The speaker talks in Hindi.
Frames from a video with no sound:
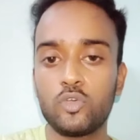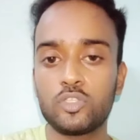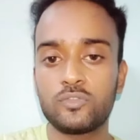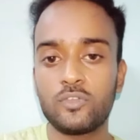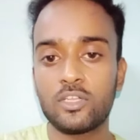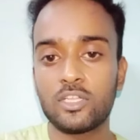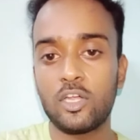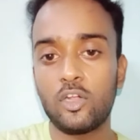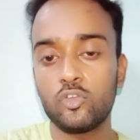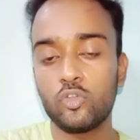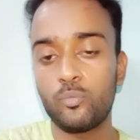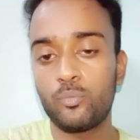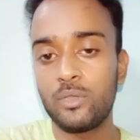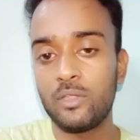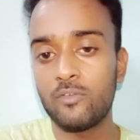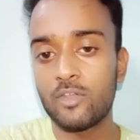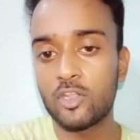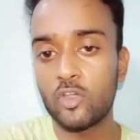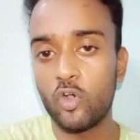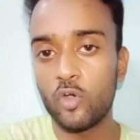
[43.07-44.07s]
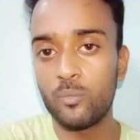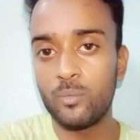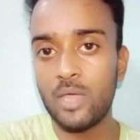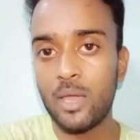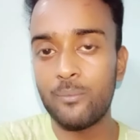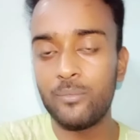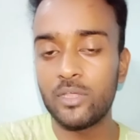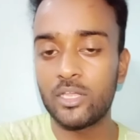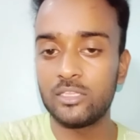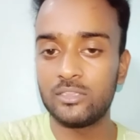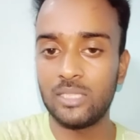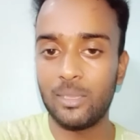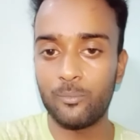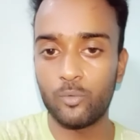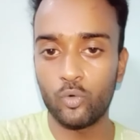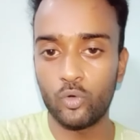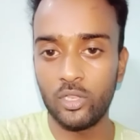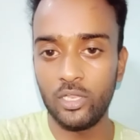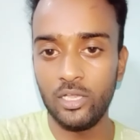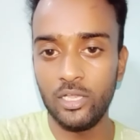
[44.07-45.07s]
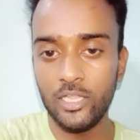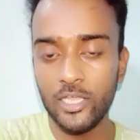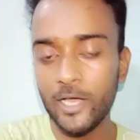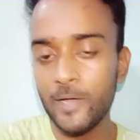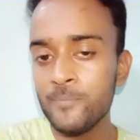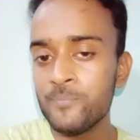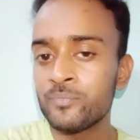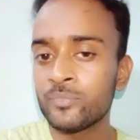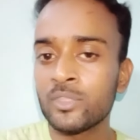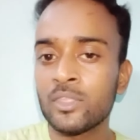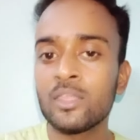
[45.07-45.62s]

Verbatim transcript: पोस्ट वर्कआउट और प्री वर्कआउट में आपने कितना प्रोटीन लिया